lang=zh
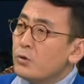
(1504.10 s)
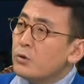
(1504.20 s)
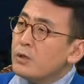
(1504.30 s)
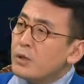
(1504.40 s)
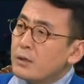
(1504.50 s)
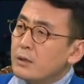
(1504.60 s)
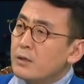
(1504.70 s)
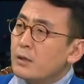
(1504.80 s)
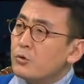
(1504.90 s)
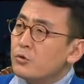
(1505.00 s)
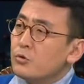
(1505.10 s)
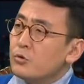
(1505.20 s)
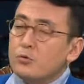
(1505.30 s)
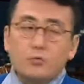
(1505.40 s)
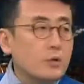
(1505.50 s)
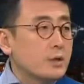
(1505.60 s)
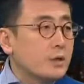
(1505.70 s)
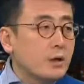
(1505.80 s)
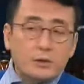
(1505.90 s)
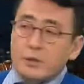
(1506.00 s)
觉得大体上中国
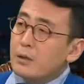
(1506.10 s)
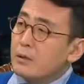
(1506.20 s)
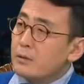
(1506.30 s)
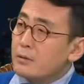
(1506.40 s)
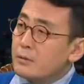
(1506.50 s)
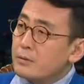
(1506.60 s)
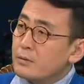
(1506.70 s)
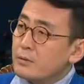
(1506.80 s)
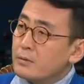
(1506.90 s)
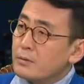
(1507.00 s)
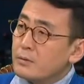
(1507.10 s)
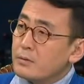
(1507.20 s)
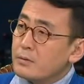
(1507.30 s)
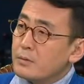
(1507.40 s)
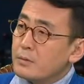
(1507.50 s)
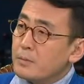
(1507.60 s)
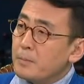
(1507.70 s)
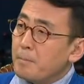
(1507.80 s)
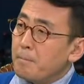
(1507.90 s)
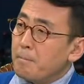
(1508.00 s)
人好像你觉得没有吗？难道你没听